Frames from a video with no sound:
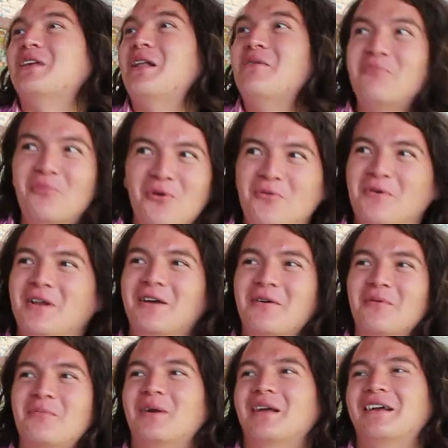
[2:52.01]
del
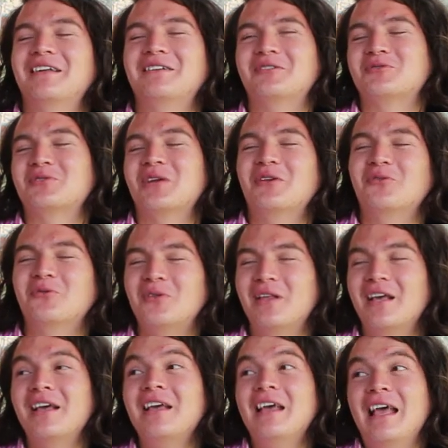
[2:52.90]
público para que nos
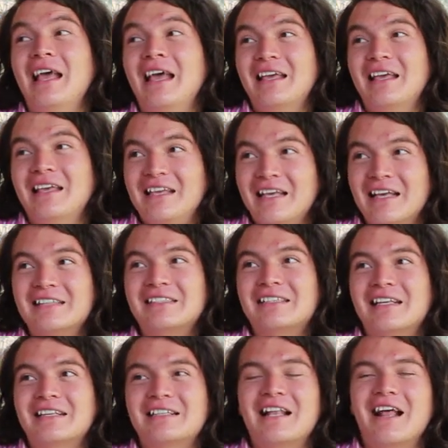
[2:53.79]
ayude y
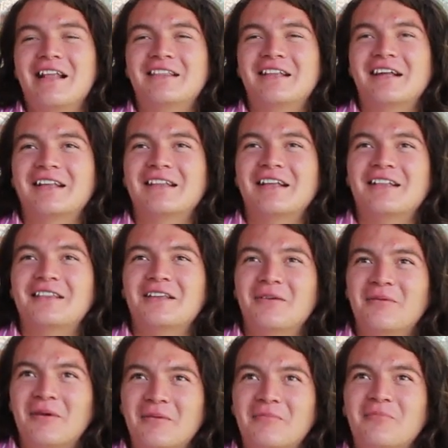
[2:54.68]
esta es la
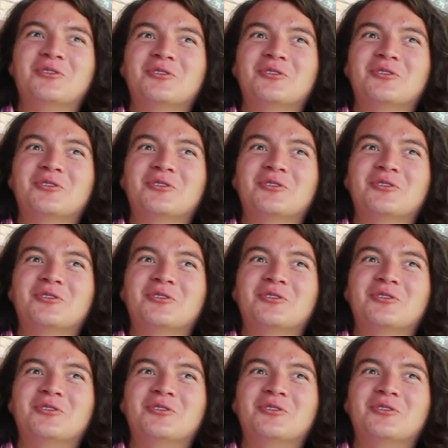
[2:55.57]
alternativa.